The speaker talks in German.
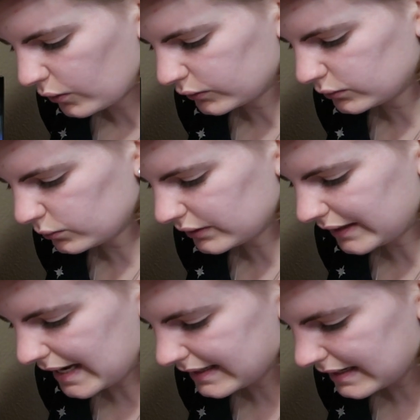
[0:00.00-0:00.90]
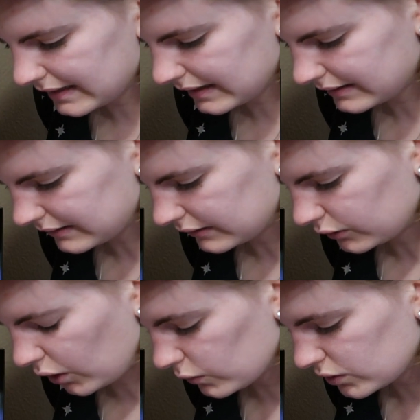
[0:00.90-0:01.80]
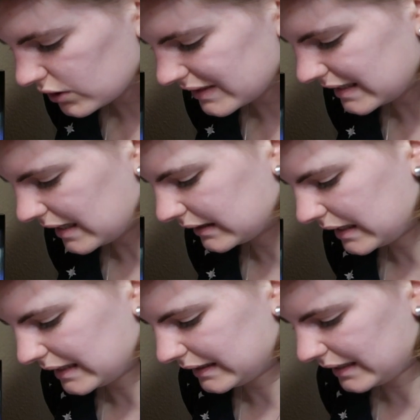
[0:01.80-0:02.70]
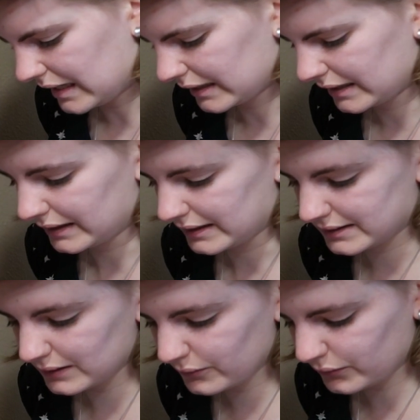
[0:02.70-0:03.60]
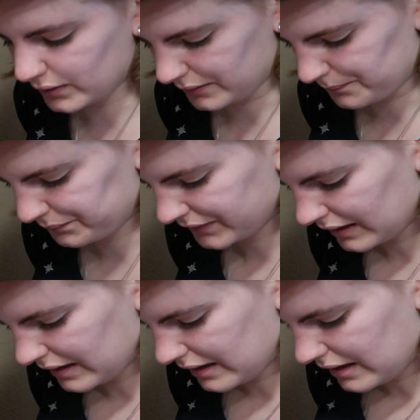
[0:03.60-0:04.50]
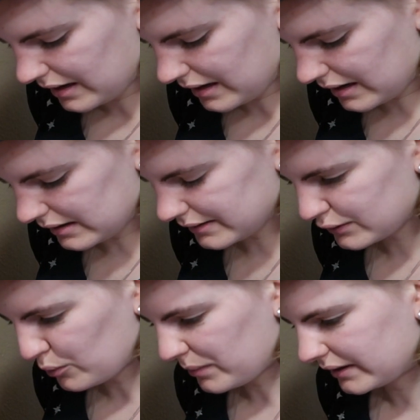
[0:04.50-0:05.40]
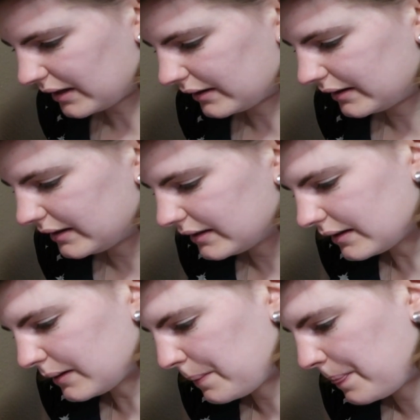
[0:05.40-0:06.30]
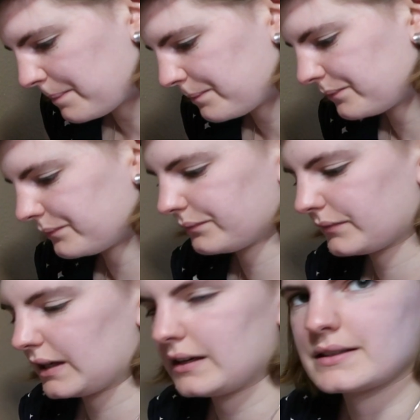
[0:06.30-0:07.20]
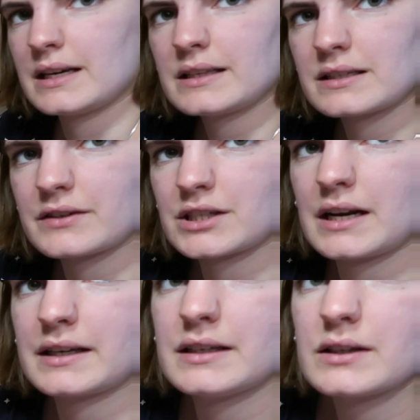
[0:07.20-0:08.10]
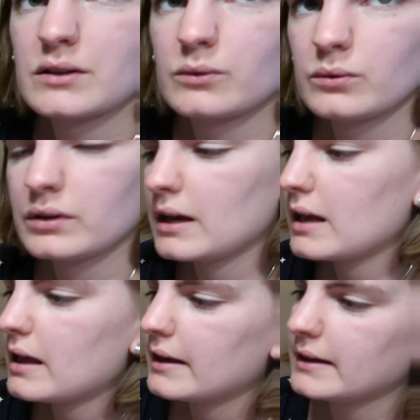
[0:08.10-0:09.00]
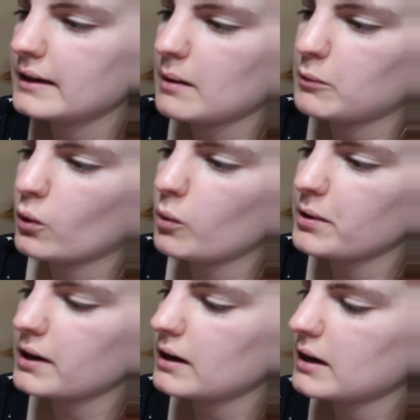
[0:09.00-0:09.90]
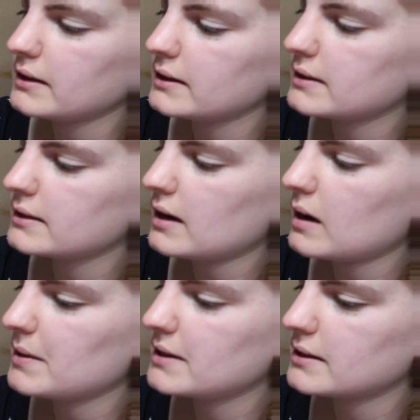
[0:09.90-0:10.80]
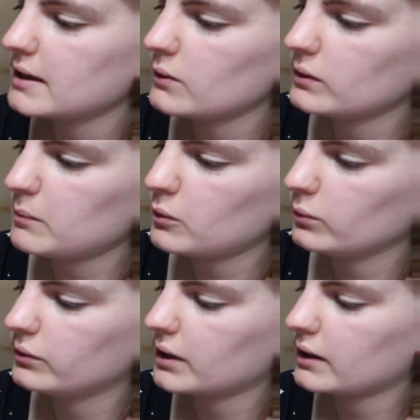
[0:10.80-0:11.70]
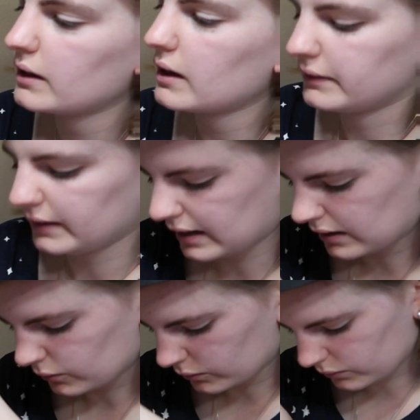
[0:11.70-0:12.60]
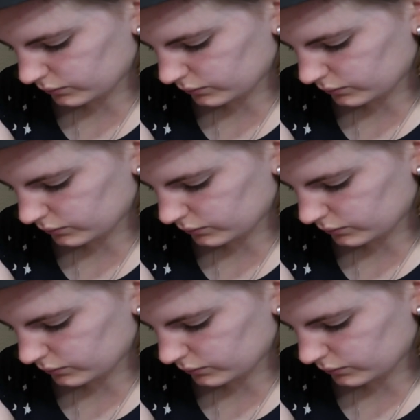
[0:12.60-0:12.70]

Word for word: Und nur derjenige, der den Codeschlüssel hat, kann die Nachricht entziffern. Also, man kann hier, ihr seht das wahrscheinlich nicht so gut, hier am oberen Rand ist das ABC und am unteren Rand auch.